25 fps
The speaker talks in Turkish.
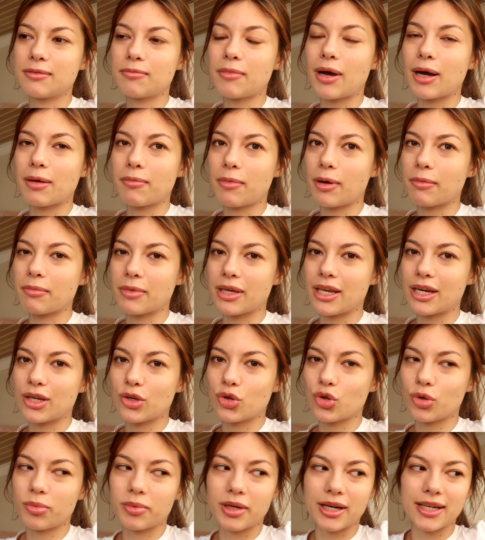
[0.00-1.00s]
bakmam
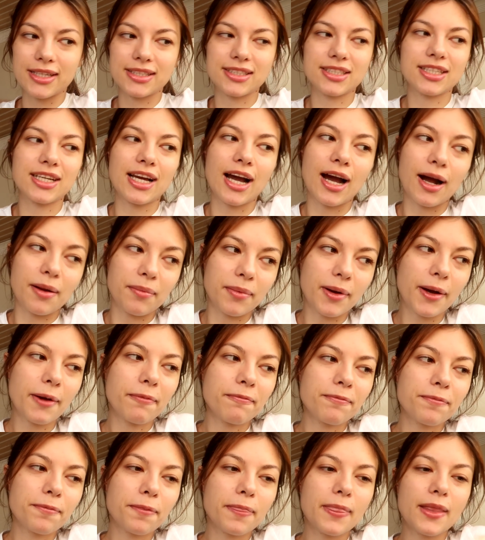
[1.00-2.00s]
gerekiyor birazcık
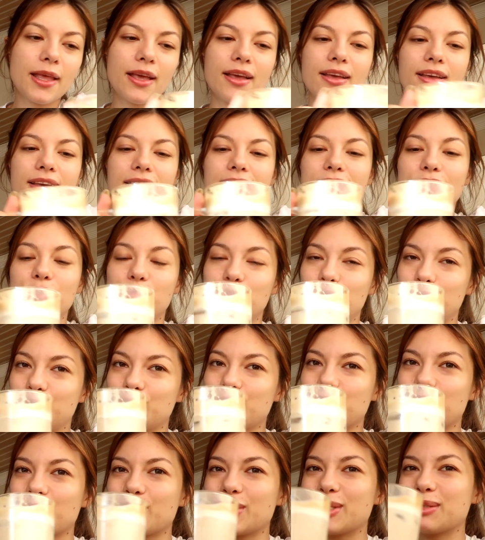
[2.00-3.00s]
galiba. E,
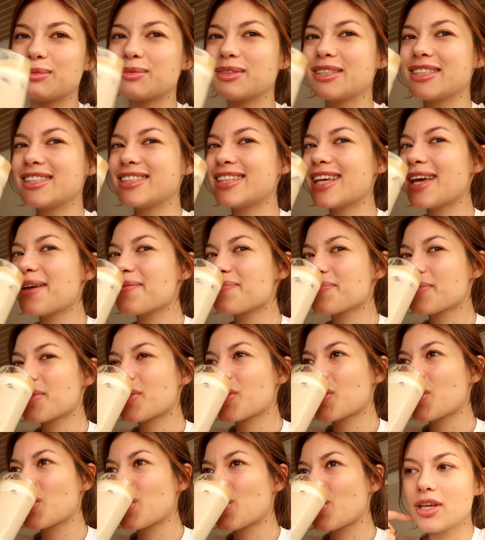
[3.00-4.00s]
dürüst olayım size
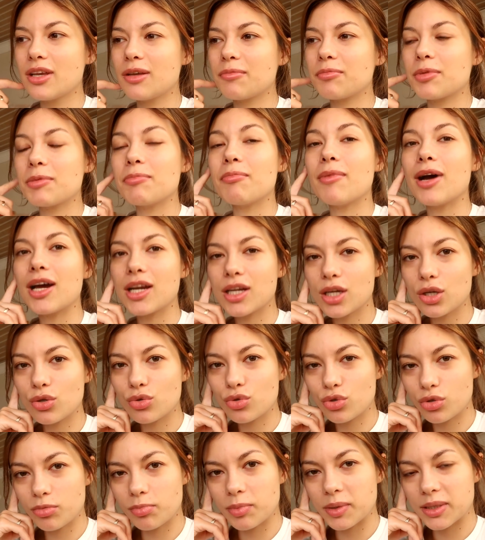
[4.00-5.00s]
bir marka
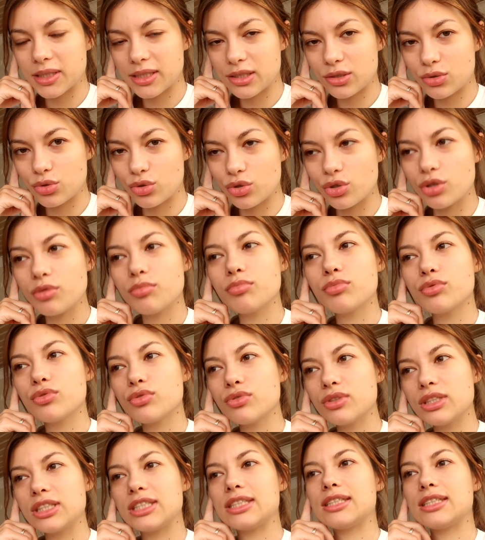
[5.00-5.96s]
kurmak istiyorum. Bunun